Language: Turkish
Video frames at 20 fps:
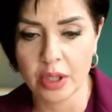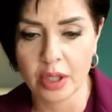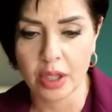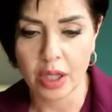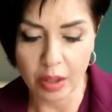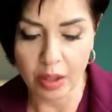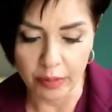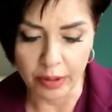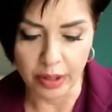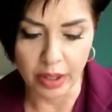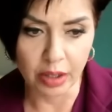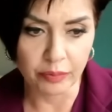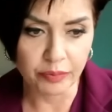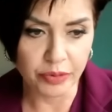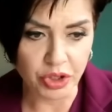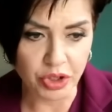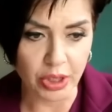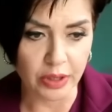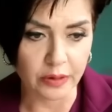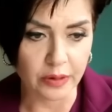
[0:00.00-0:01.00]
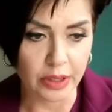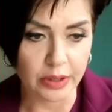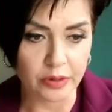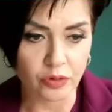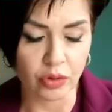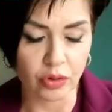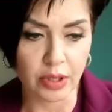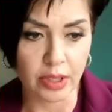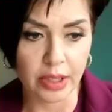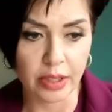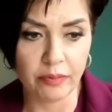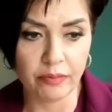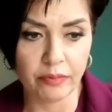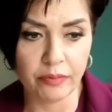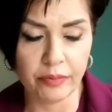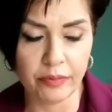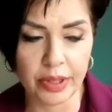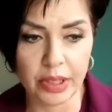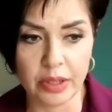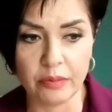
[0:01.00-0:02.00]
Ama bir şey daha
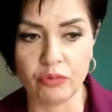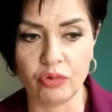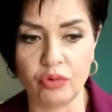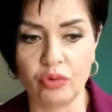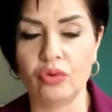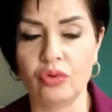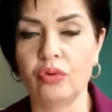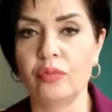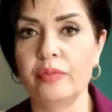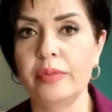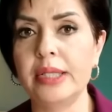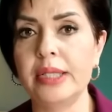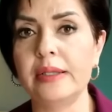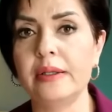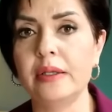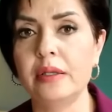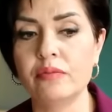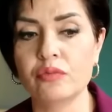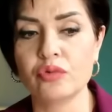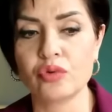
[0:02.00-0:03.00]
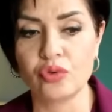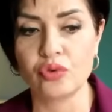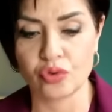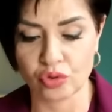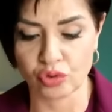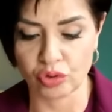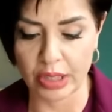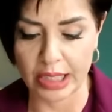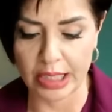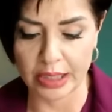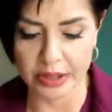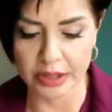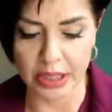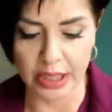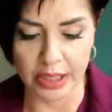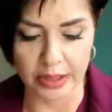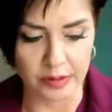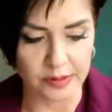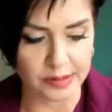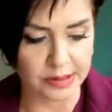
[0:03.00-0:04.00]
söyleyeyim. Benim duyduğum, bildiğim Tunç Soyer
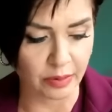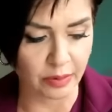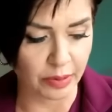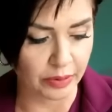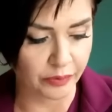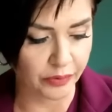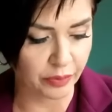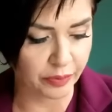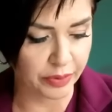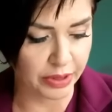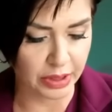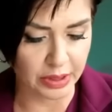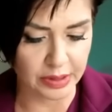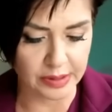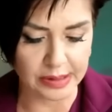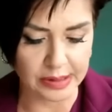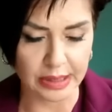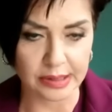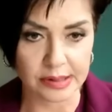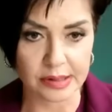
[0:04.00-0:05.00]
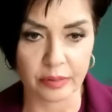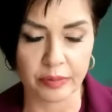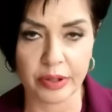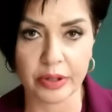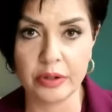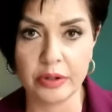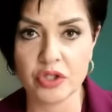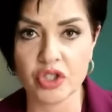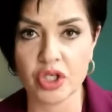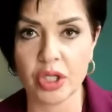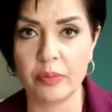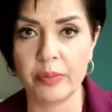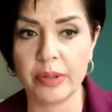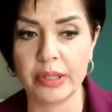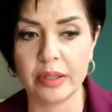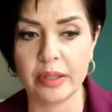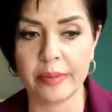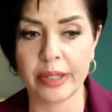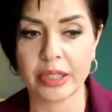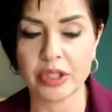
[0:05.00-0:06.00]
aynı zamanda 1 Nisan sabahı
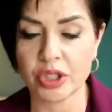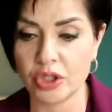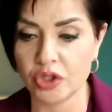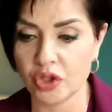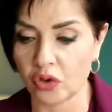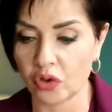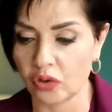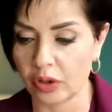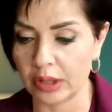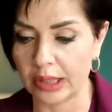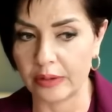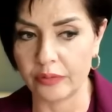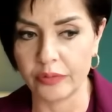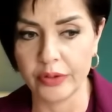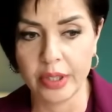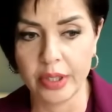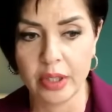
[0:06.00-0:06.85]
CHP'de başlayacak olan,